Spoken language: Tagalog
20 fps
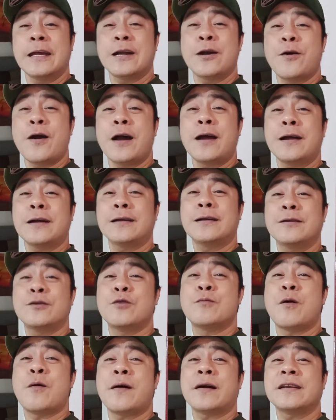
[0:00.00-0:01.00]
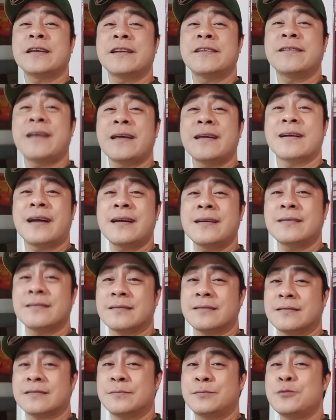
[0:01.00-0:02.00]
Ikaw ang gumawa niyan, day, ha?
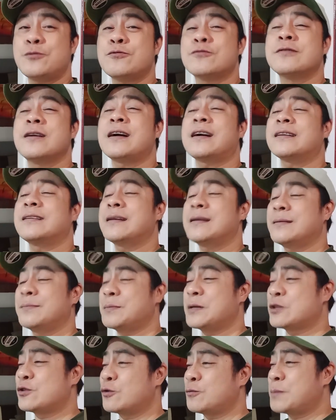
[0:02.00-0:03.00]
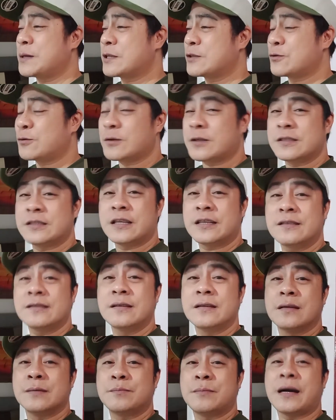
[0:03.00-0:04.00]
Puga ka, day. Picture-picture ka
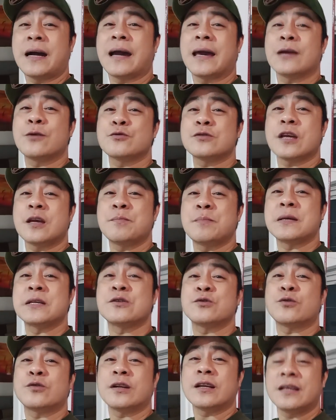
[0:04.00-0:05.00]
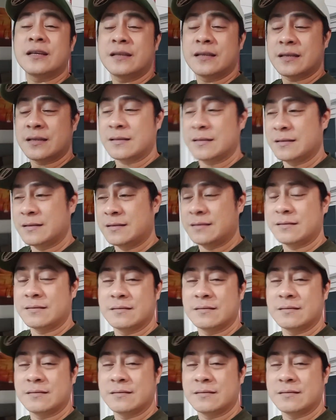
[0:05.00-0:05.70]
dyan. Pakain ko sa'yo yung picture na yan. Eh.